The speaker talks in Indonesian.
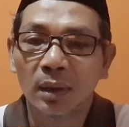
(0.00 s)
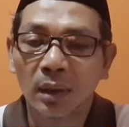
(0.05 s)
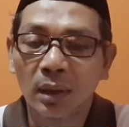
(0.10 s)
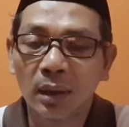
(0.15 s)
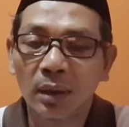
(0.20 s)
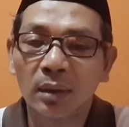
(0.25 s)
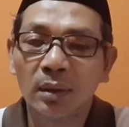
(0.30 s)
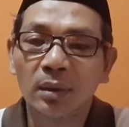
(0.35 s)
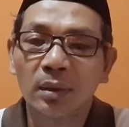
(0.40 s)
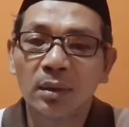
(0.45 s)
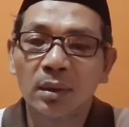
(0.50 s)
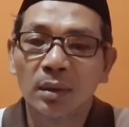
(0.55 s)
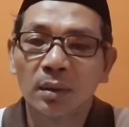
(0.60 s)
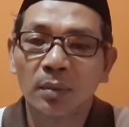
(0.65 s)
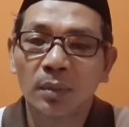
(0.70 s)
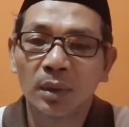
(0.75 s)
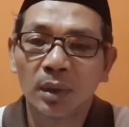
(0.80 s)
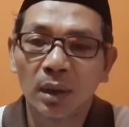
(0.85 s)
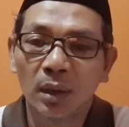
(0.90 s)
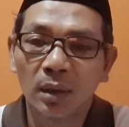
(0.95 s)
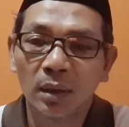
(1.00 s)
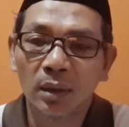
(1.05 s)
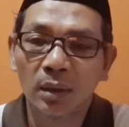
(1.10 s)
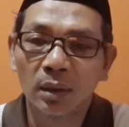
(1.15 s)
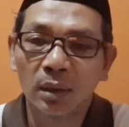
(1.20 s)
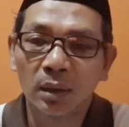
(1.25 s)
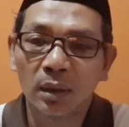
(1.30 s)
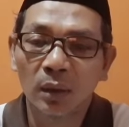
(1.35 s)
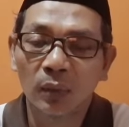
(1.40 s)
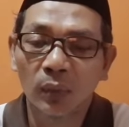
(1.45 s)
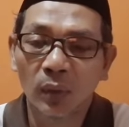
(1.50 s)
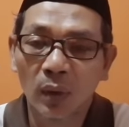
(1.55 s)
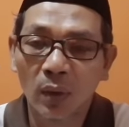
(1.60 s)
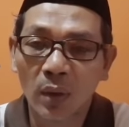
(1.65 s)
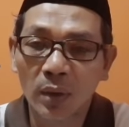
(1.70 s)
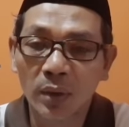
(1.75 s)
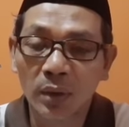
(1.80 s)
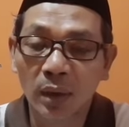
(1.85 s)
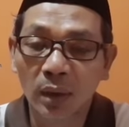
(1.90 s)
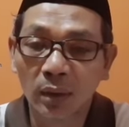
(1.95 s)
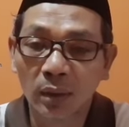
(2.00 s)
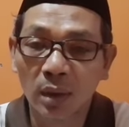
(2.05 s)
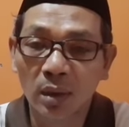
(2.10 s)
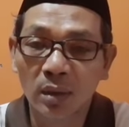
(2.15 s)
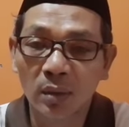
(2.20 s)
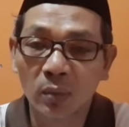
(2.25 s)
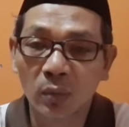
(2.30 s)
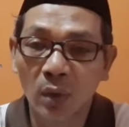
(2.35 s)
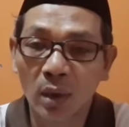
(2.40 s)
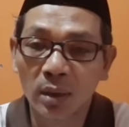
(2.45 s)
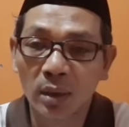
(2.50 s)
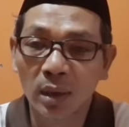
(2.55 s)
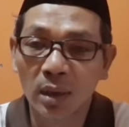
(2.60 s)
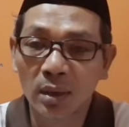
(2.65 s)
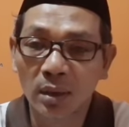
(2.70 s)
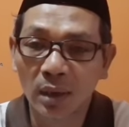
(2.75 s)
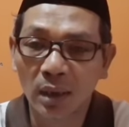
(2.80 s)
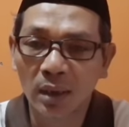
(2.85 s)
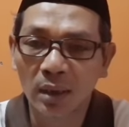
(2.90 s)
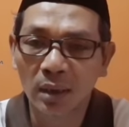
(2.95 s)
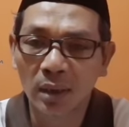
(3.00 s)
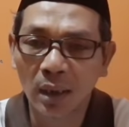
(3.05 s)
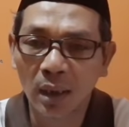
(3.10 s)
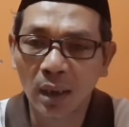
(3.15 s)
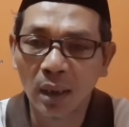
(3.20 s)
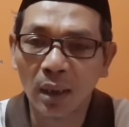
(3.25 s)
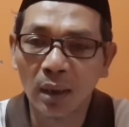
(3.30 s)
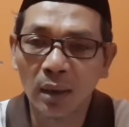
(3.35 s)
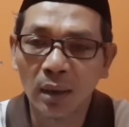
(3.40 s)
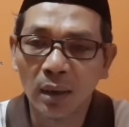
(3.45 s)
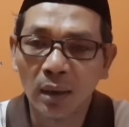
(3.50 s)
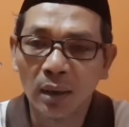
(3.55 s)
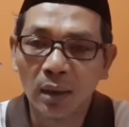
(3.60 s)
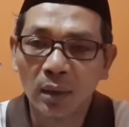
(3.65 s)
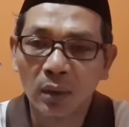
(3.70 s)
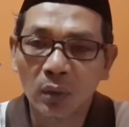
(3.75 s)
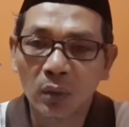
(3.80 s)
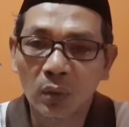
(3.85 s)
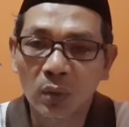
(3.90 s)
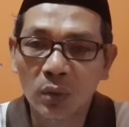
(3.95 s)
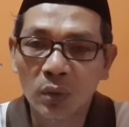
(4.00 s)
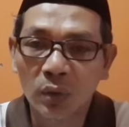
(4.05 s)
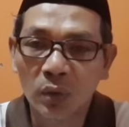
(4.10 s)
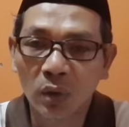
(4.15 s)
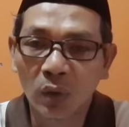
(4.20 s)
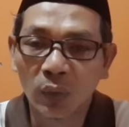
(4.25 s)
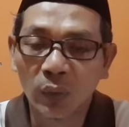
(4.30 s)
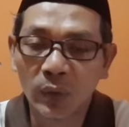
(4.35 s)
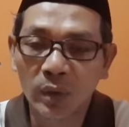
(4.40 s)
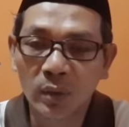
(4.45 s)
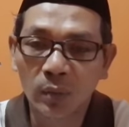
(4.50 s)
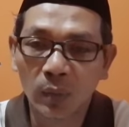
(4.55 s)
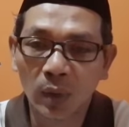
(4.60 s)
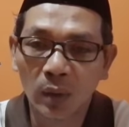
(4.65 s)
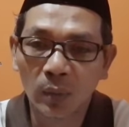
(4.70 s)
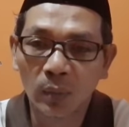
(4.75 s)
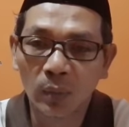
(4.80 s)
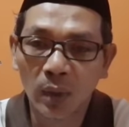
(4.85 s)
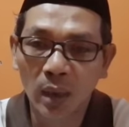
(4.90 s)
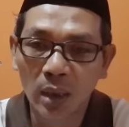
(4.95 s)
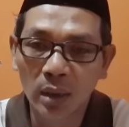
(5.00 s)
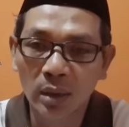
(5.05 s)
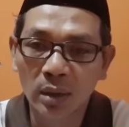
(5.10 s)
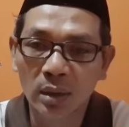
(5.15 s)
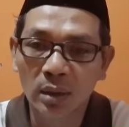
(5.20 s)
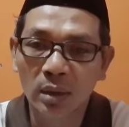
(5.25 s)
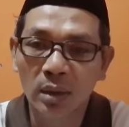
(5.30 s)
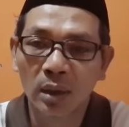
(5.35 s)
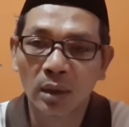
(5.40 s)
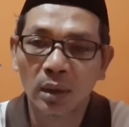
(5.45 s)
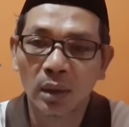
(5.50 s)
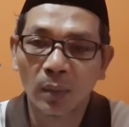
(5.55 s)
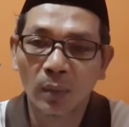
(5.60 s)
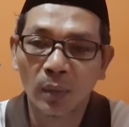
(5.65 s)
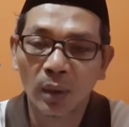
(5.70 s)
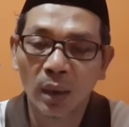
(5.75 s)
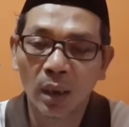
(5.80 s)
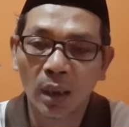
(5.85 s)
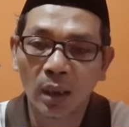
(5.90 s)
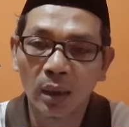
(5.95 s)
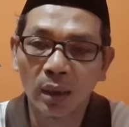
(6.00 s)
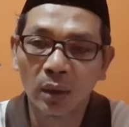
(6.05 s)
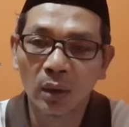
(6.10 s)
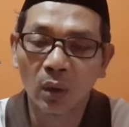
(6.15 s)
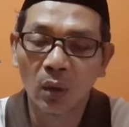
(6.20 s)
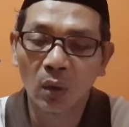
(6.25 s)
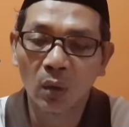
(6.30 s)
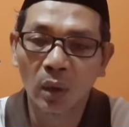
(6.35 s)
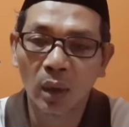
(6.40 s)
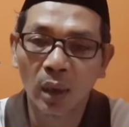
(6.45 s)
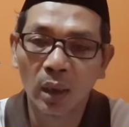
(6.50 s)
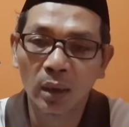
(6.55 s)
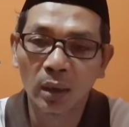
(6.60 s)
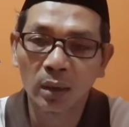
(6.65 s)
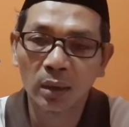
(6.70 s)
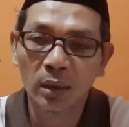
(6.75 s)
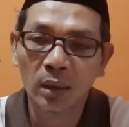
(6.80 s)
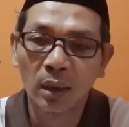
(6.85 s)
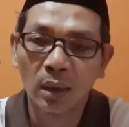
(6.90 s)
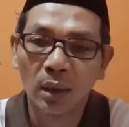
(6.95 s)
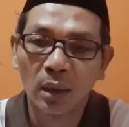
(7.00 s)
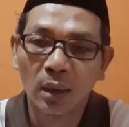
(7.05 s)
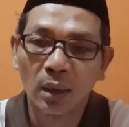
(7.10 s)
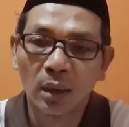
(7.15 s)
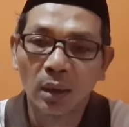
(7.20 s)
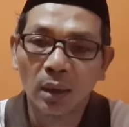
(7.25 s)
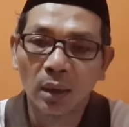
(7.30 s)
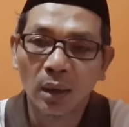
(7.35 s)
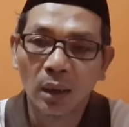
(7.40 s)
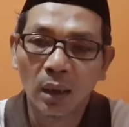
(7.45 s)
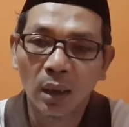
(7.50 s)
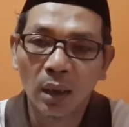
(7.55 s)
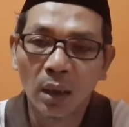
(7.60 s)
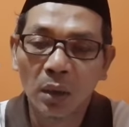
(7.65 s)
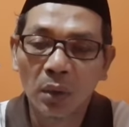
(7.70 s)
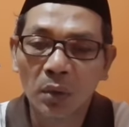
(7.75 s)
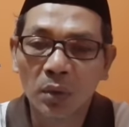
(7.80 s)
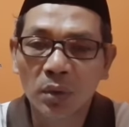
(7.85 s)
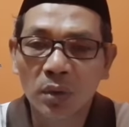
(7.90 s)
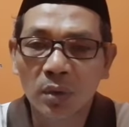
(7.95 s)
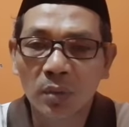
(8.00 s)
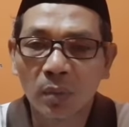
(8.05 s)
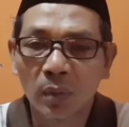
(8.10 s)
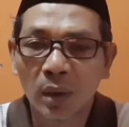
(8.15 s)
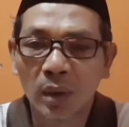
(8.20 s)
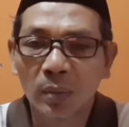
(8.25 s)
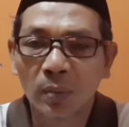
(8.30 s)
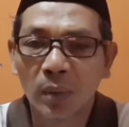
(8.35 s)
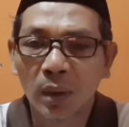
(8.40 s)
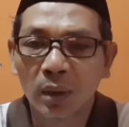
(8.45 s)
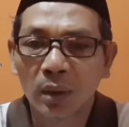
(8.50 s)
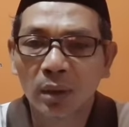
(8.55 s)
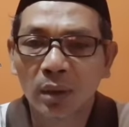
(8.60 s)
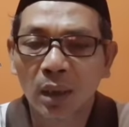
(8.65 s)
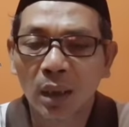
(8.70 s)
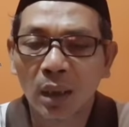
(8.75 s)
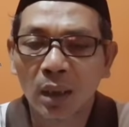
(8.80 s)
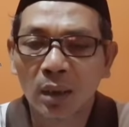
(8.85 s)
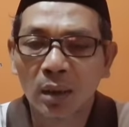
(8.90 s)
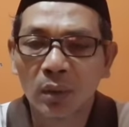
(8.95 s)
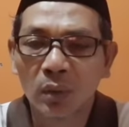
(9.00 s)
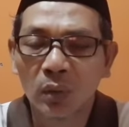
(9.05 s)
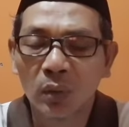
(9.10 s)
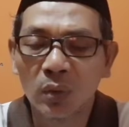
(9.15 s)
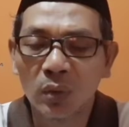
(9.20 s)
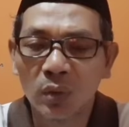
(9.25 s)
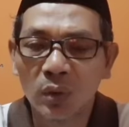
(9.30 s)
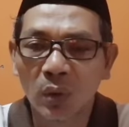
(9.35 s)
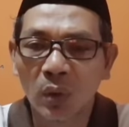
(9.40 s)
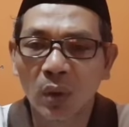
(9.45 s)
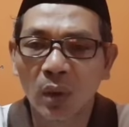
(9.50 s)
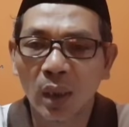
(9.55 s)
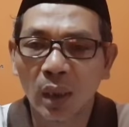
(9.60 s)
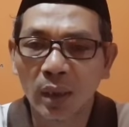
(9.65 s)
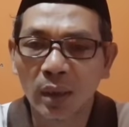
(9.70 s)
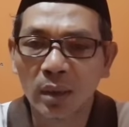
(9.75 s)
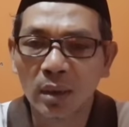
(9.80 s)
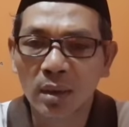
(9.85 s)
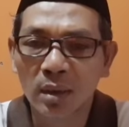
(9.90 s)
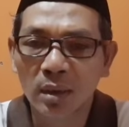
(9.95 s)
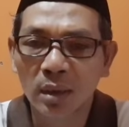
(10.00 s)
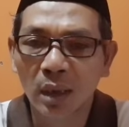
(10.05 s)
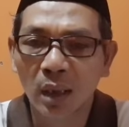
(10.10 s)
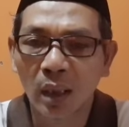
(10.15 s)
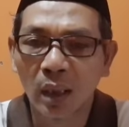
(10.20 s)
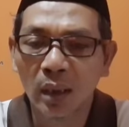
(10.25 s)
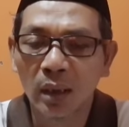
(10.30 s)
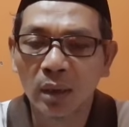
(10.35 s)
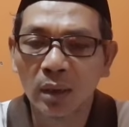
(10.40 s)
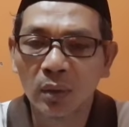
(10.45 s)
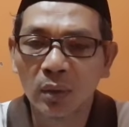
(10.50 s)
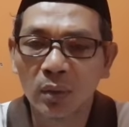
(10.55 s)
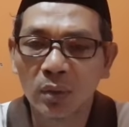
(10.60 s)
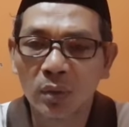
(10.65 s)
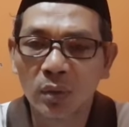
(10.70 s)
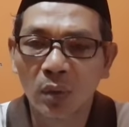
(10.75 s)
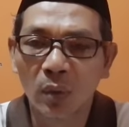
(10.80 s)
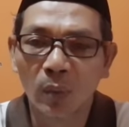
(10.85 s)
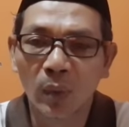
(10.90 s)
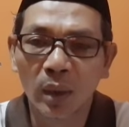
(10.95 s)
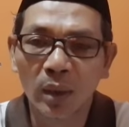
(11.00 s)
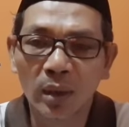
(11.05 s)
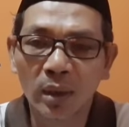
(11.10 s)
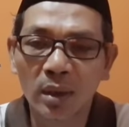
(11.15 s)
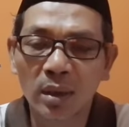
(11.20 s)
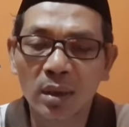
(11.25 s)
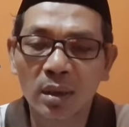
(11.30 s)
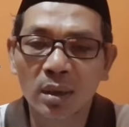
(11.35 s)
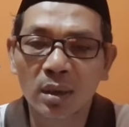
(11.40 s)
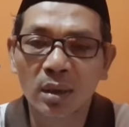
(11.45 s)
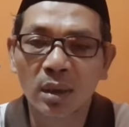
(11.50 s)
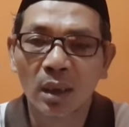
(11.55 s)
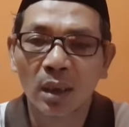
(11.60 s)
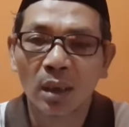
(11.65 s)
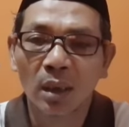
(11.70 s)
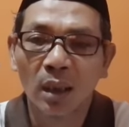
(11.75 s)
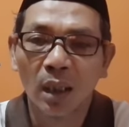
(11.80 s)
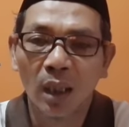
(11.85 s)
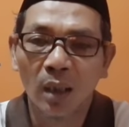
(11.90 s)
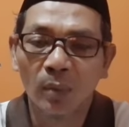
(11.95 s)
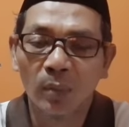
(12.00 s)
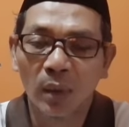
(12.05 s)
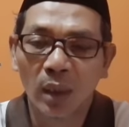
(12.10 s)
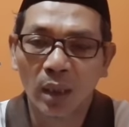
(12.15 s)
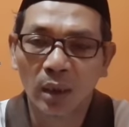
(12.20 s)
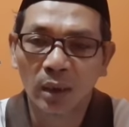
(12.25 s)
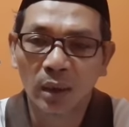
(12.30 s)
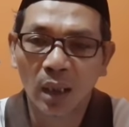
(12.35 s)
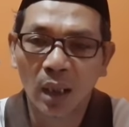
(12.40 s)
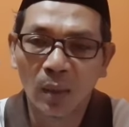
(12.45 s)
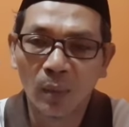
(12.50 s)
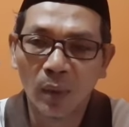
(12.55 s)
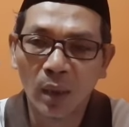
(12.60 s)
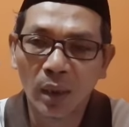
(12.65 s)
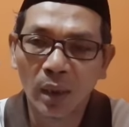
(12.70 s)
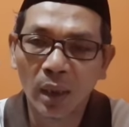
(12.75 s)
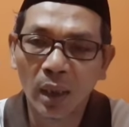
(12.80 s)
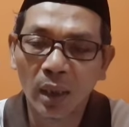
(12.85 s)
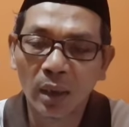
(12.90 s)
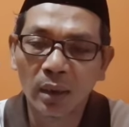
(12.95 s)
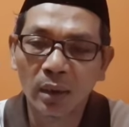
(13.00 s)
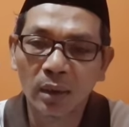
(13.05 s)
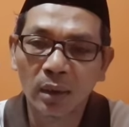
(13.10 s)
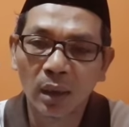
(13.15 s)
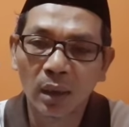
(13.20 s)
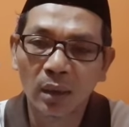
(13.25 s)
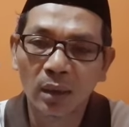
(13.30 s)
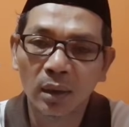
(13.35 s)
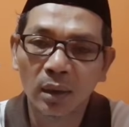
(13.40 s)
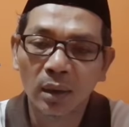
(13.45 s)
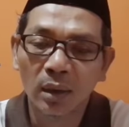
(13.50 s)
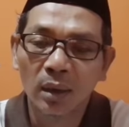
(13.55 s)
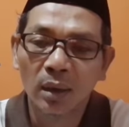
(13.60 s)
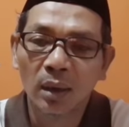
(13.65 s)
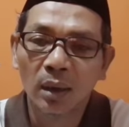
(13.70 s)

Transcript: ini menjadi evaluasi kita semua dan saya kira gugus COVID-19 yang menangani corona ini harus melibatkan unsur lain selain unsur medis, aparat keamanan dan